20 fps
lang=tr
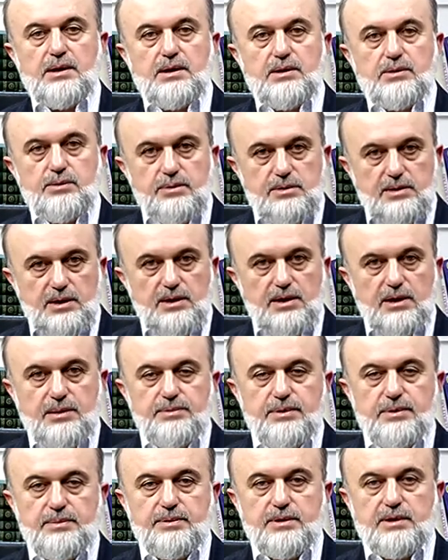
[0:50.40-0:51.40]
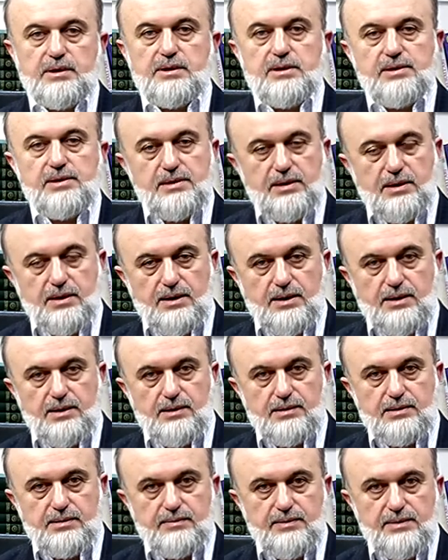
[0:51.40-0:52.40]
güzel Habibine de
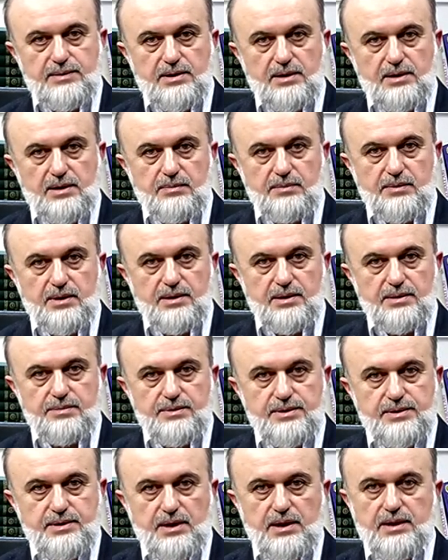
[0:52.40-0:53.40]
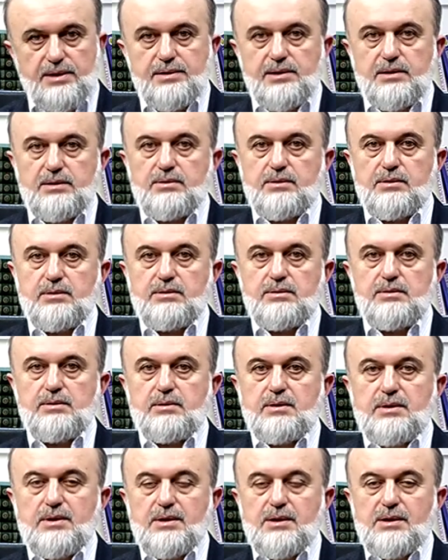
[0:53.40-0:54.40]
salat ve selamlarımızı arz ediyoruz.
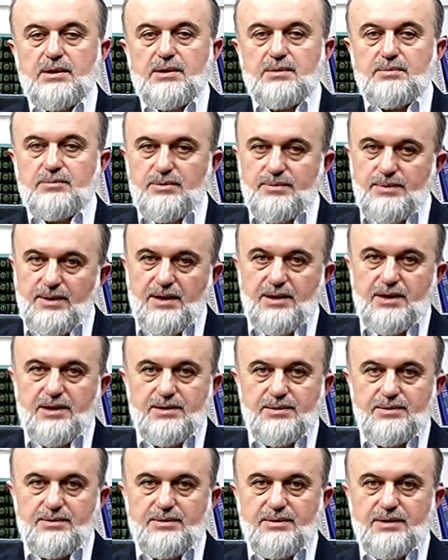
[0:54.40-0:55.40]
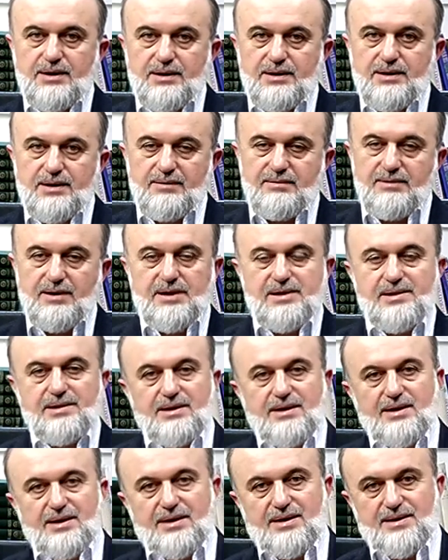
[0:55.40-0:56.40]
Mübarek ruhlarına vasıl
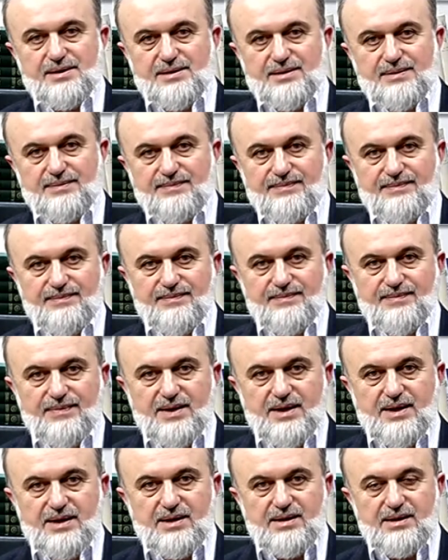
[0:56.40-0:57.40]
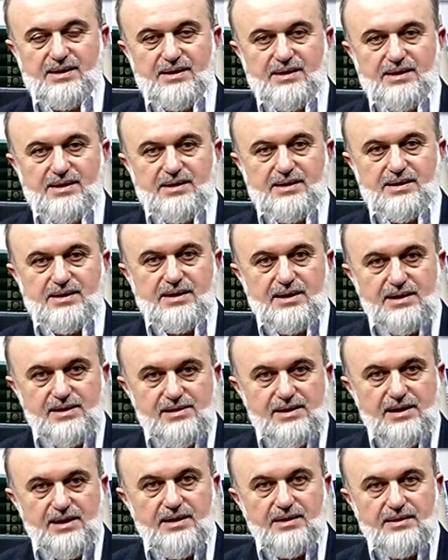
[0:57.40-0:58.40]
eylesin.
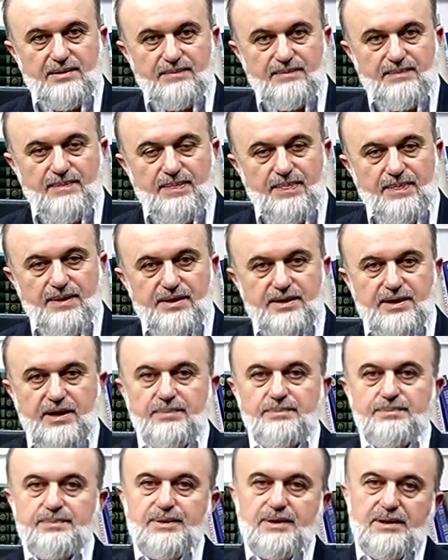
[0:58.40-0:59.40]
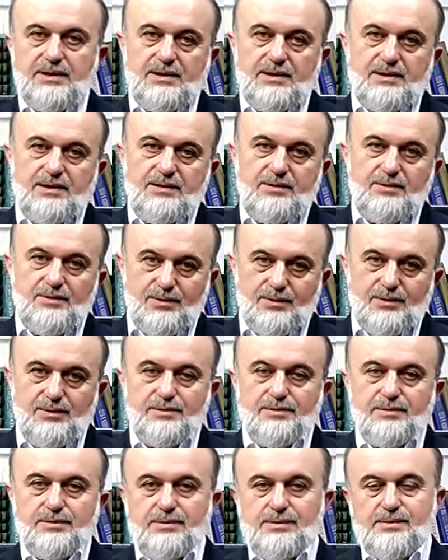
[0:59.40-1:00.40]
İnsan Rabbinin
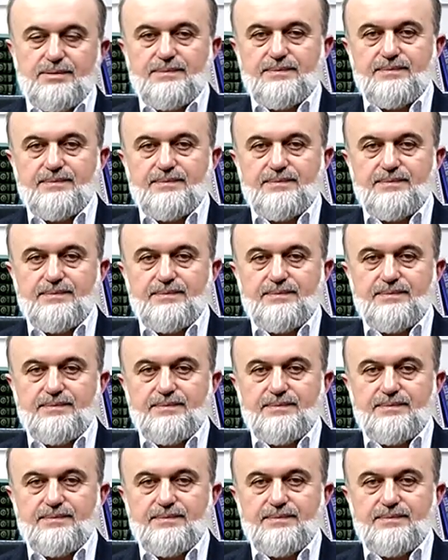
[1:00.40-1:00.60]
kuludur.